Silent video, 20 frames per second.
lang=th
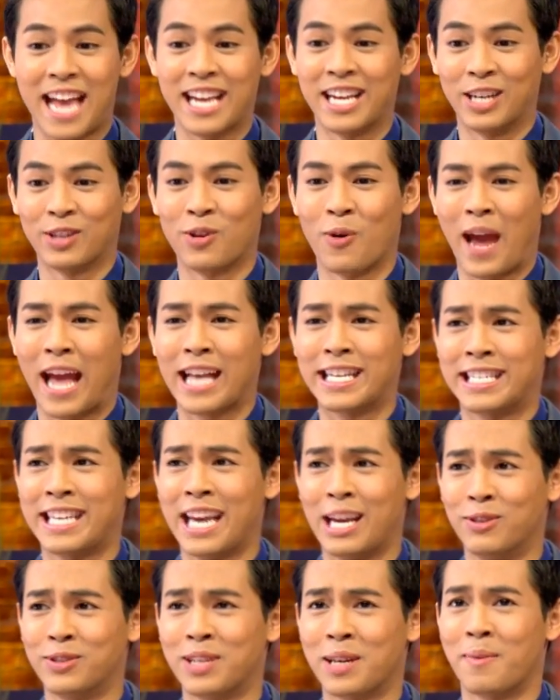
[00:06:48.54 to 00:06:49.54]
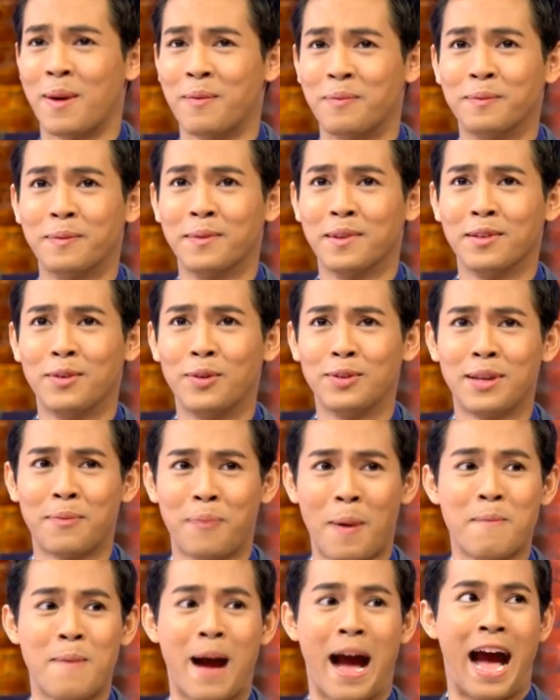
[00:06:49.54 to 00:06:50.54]
จ่ายเงินตรงแคชเชียร์รู้สึก
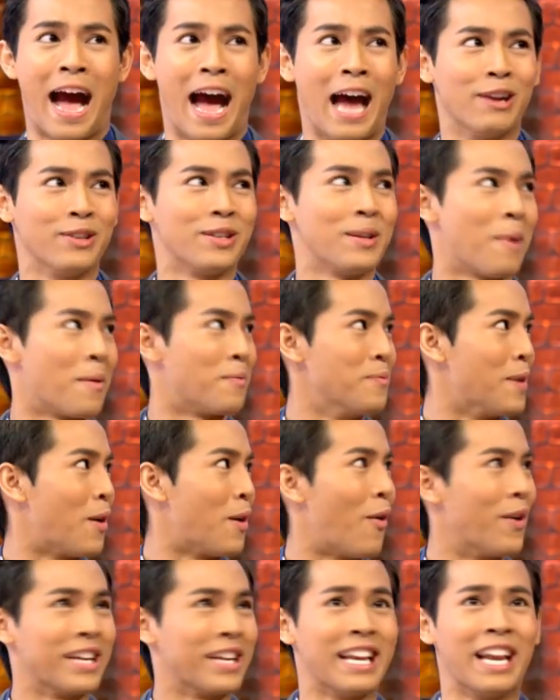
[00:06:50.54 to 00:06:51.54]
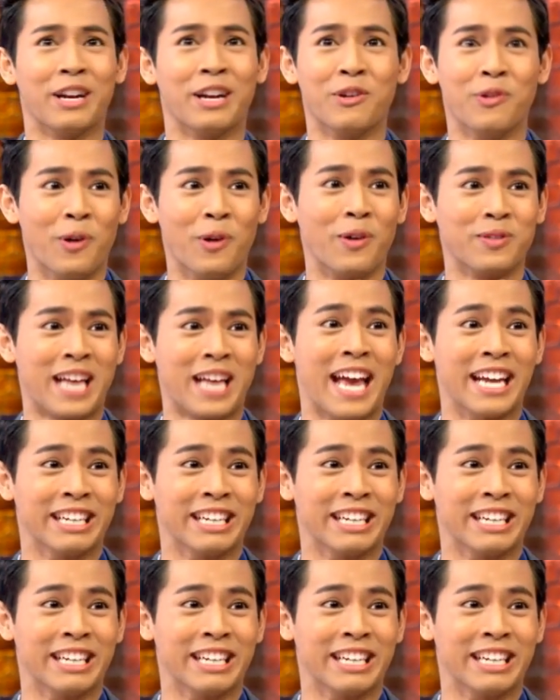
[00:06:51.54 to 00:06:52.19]
ประหม่ารู้สึกแบบมีคนกำลังดูเรา